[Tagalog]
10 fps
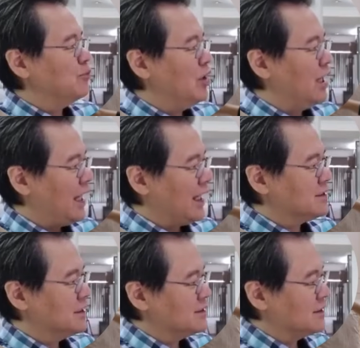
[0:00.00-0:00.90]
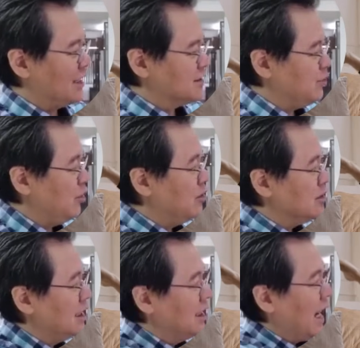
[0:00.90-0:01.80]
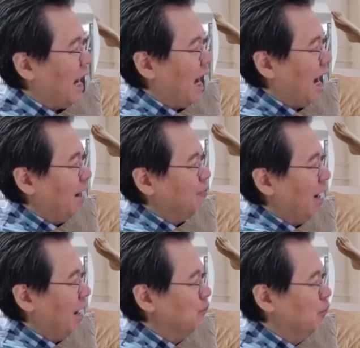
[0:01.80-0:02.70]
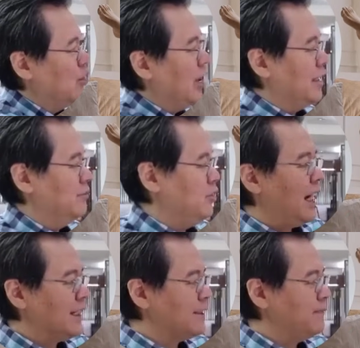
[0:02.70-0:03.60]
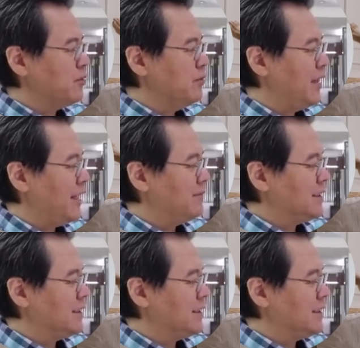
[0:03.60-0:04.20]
mo lang exercise mo, hahaba ang buhay mo. At ang problema